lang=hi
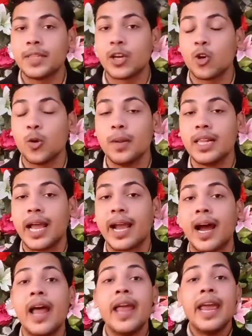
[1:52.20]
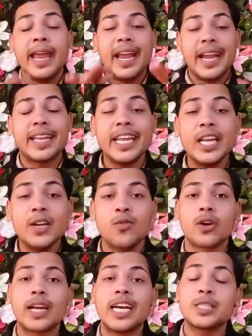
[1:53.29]
भी देखने को मिल जाएगा 18
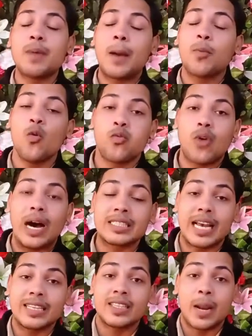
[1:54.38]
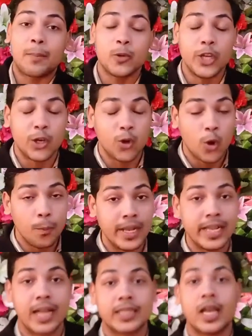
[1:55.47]
वोट का इसमें आपको फास्ट चार्जर आपको देखने को
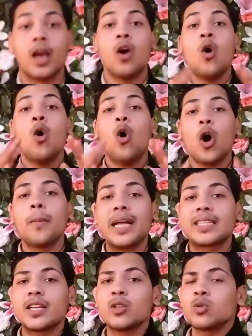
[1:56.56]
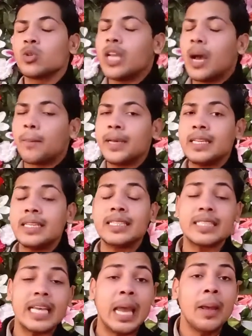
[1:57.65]
मिल जाता है और बात करें दोस्तों यहाँ पे
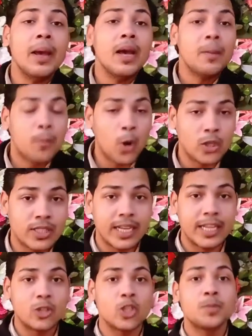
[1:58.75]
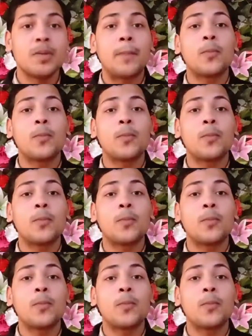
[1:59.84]
इसके प्रोसेसर की तो इसमें